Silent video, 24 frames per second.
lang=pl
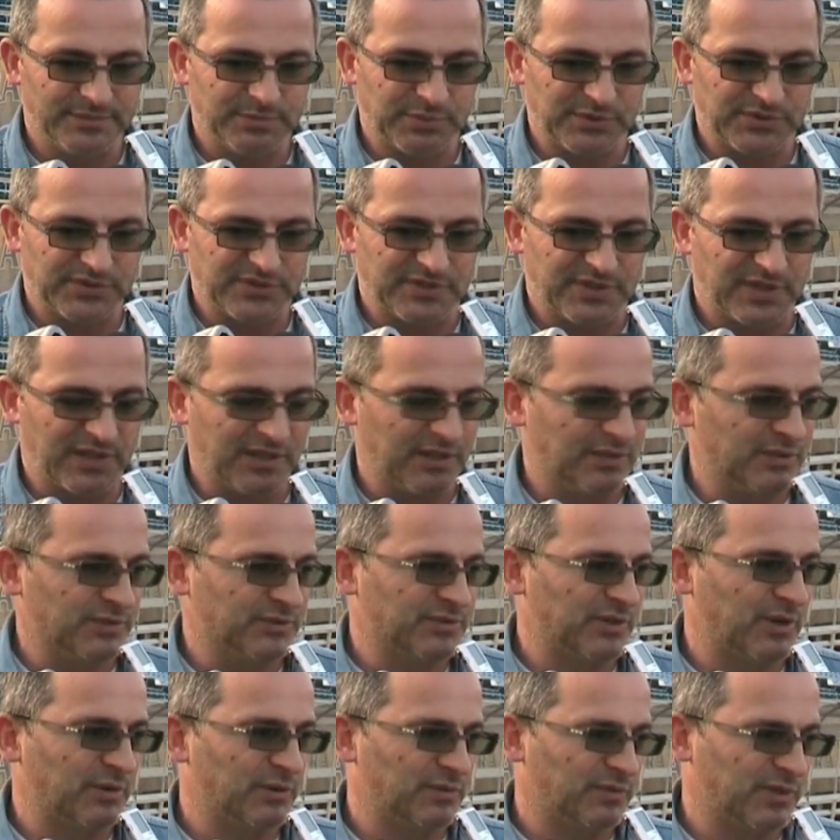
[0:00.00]
pozostaje tylko
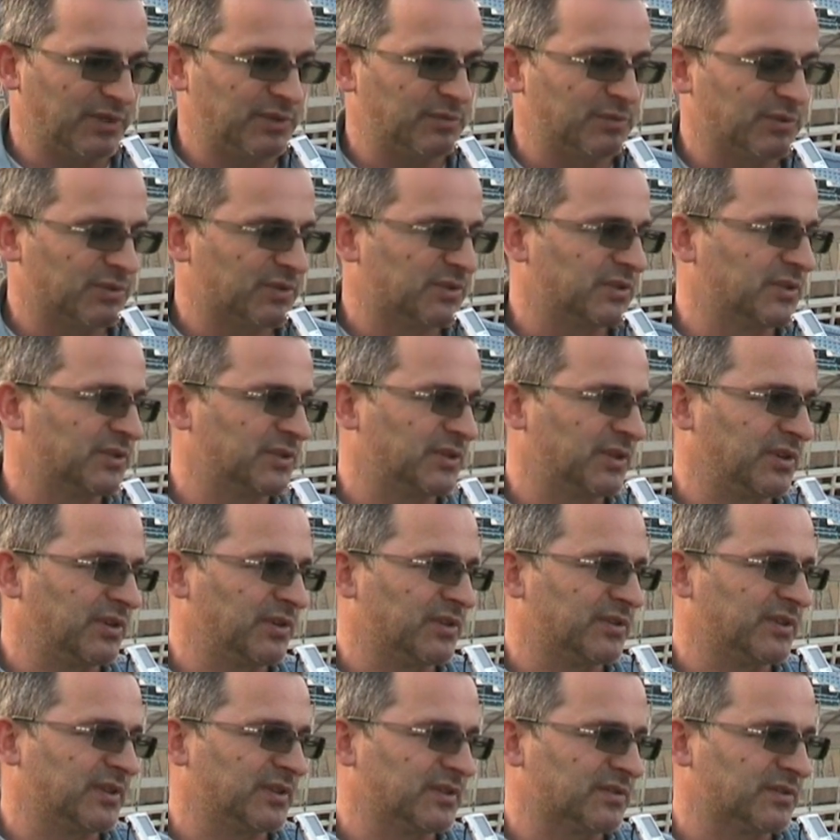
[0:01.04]
żałować, bo rzeczywiście
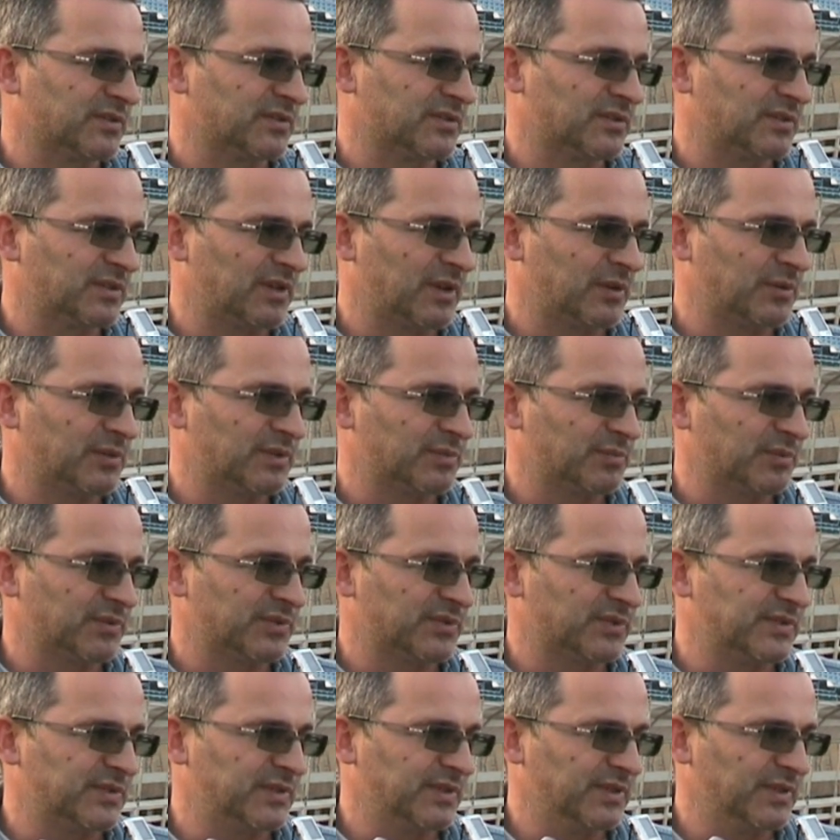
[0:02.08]
Jordan jest w doskonałej
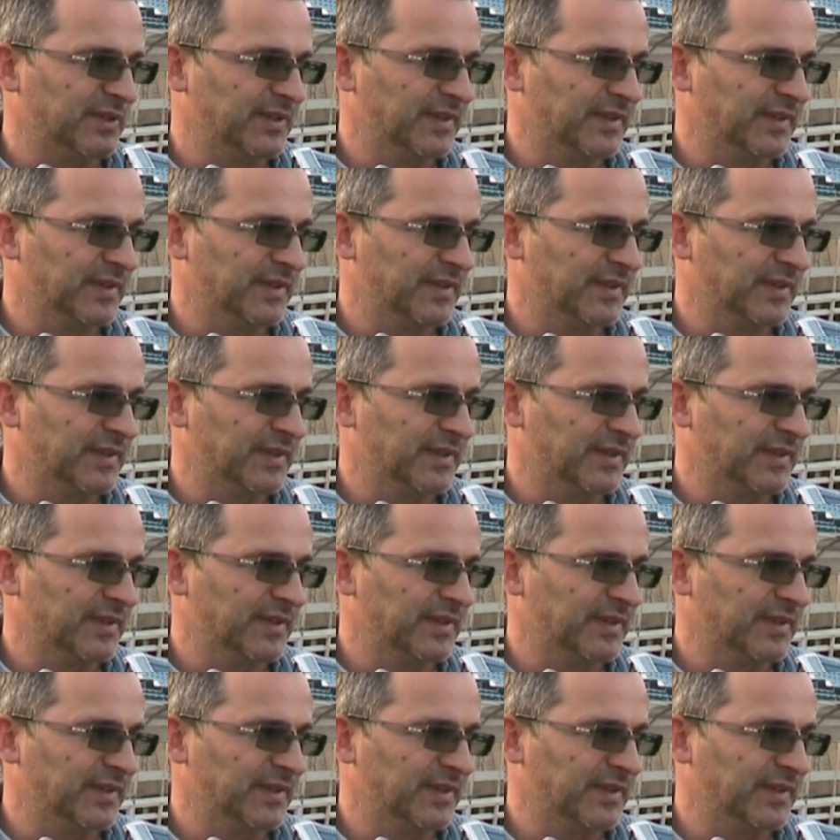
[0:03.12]
dyspozycji.